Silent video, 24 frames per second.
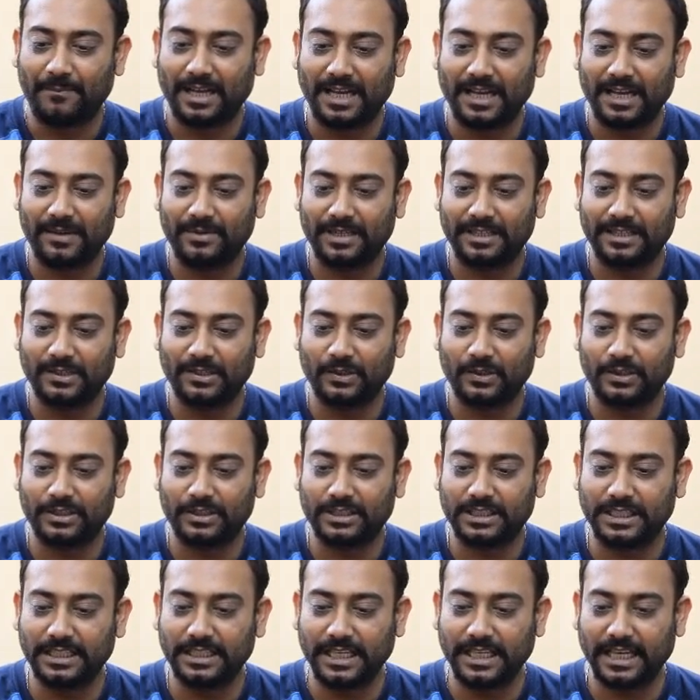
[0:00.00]
আমরা এবার কি
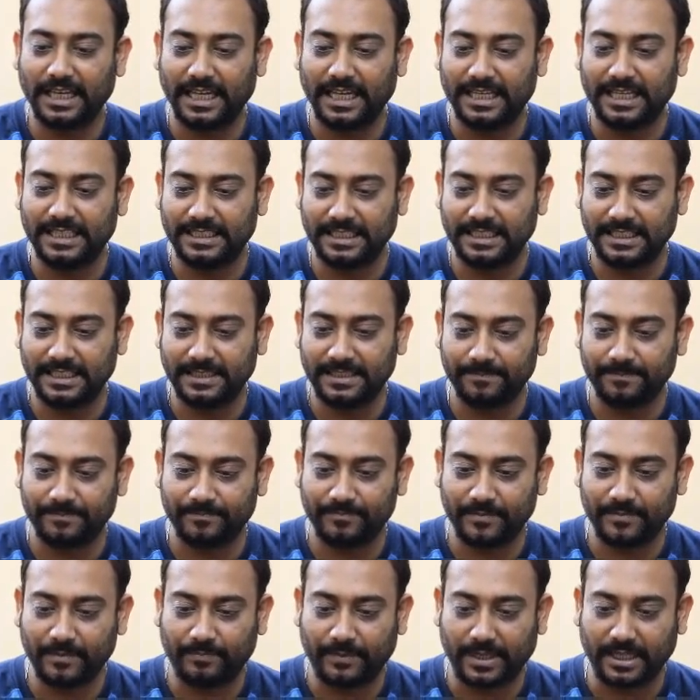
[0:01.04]
করছি এই যে
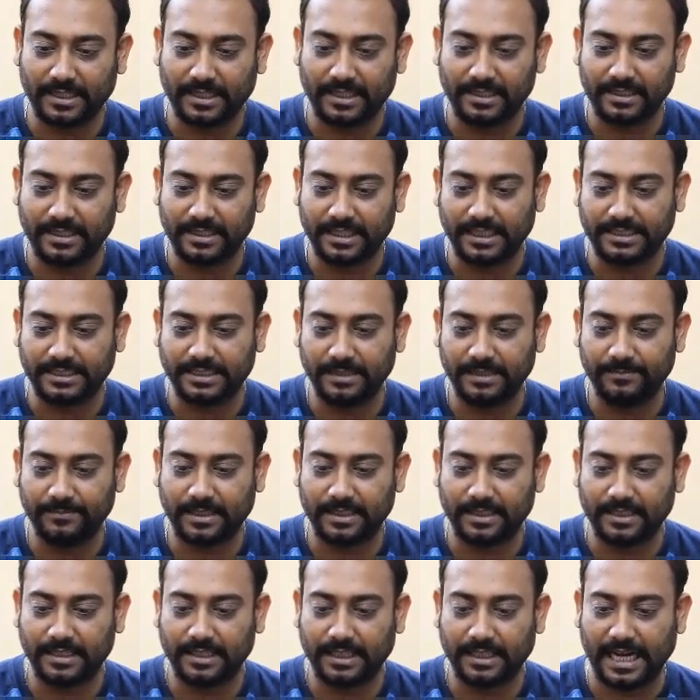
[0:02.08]
বাটনটা আছে এই
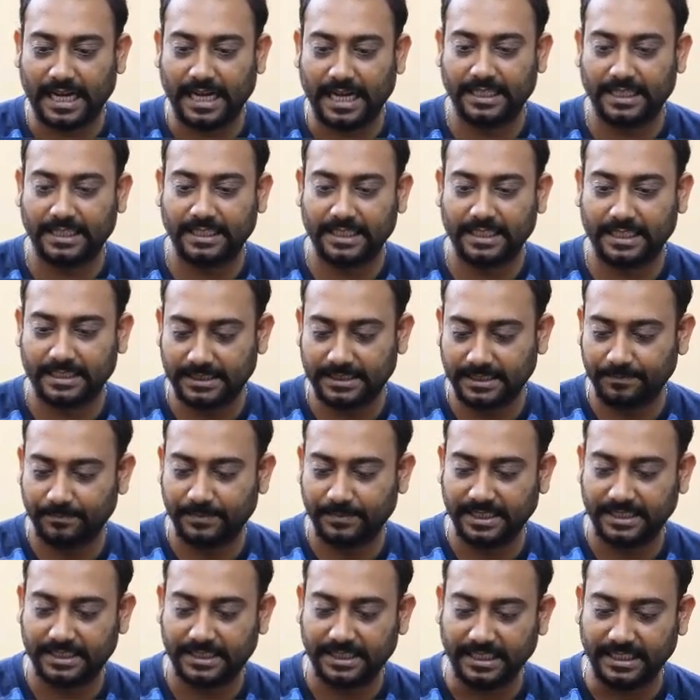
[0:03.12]
বাটনের আইডি আছে
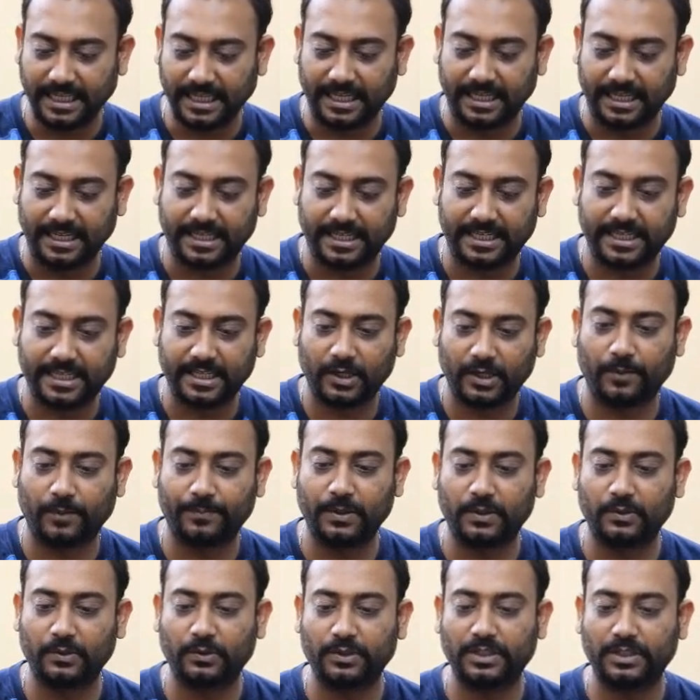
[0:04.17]
বিটিএন এটাকে
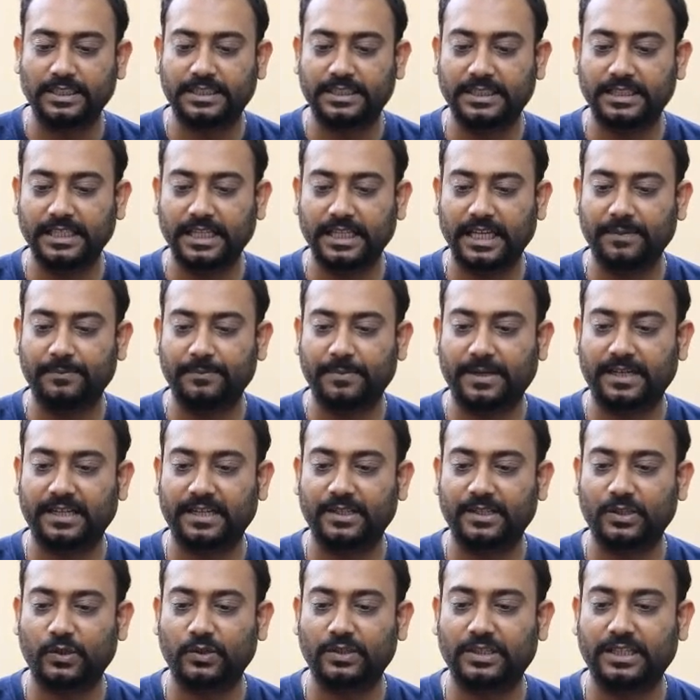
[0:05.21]
কপি করে নিচ্ছি এই
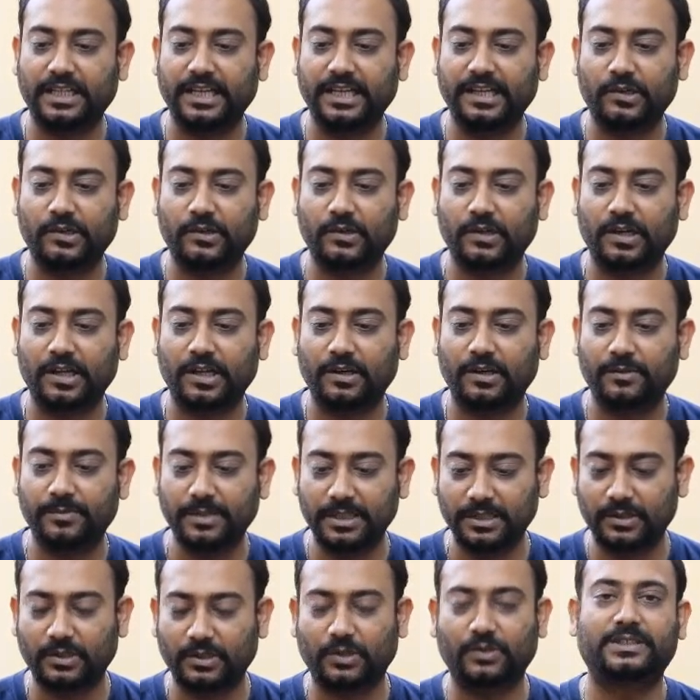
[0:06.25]
বাটনে যখন ক্লিক করা
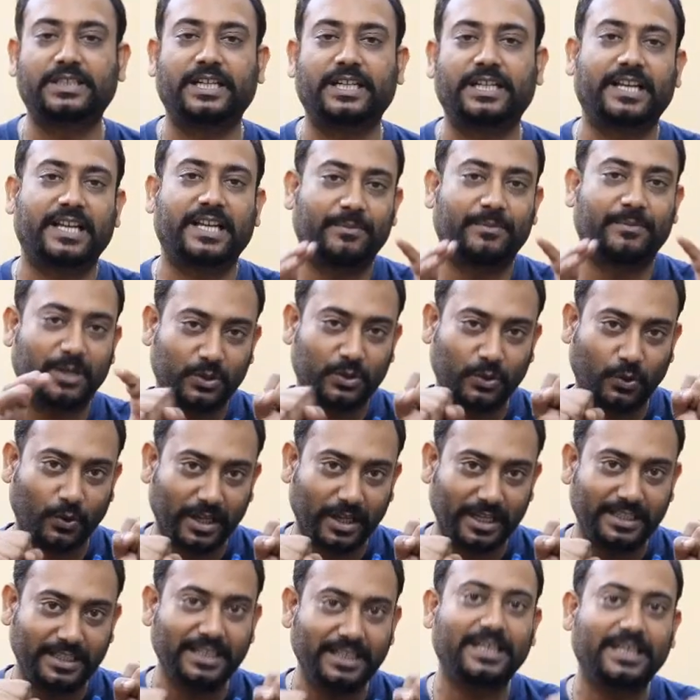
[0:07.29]
হবে তখন সেটাকে আমরা
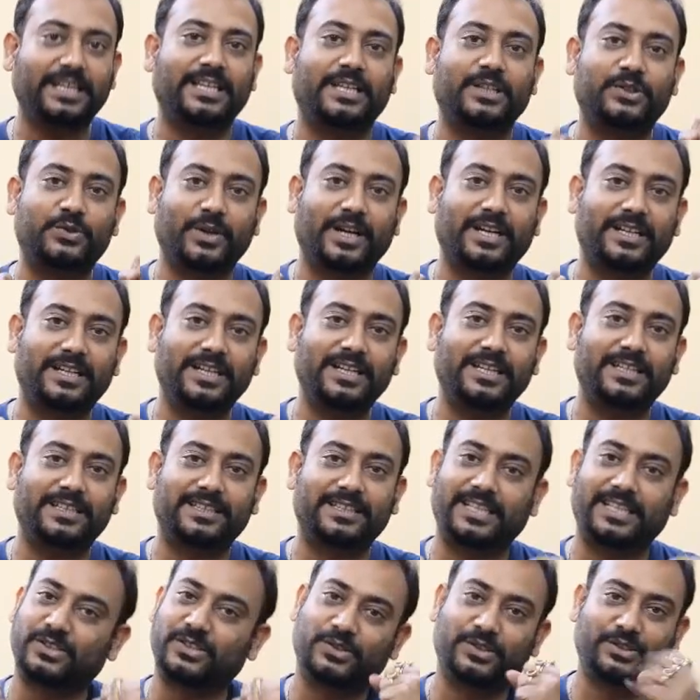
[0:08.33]
ধরে নিয়ে কিছু একটা
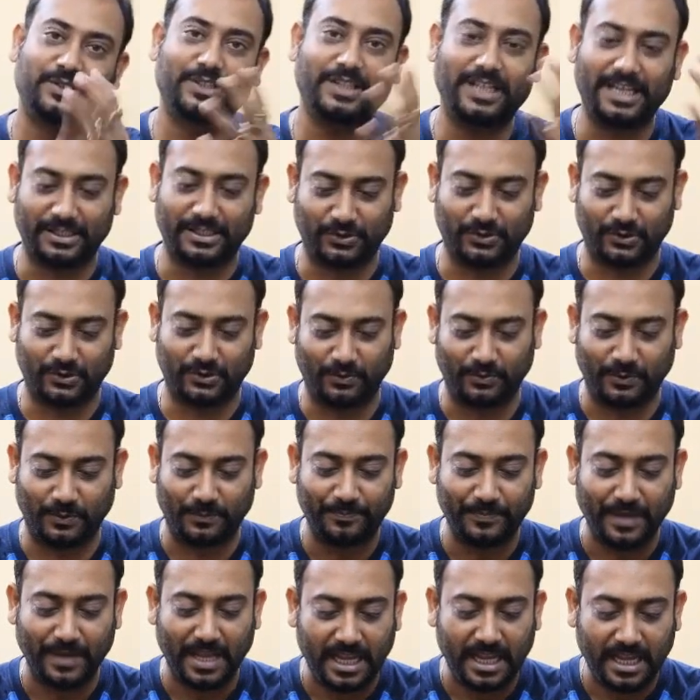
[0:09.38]
তার সঙ্গে সঙ্গে কাজ করব।
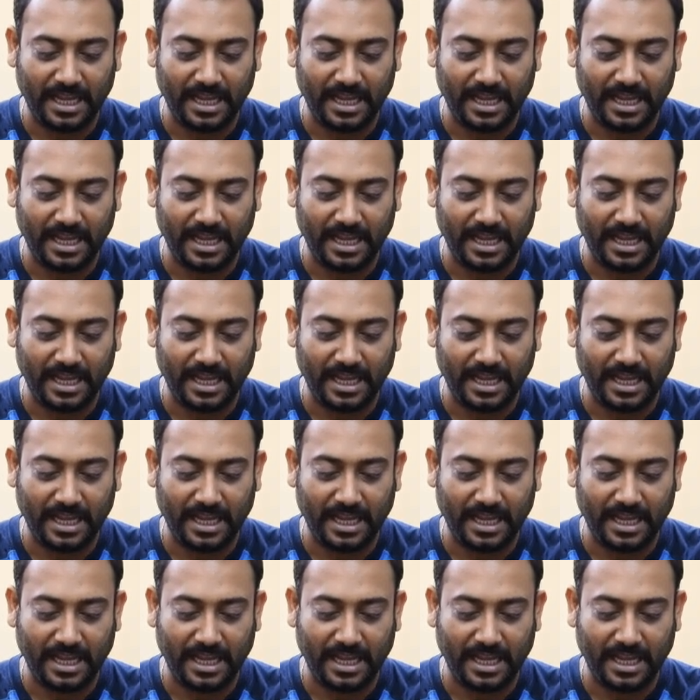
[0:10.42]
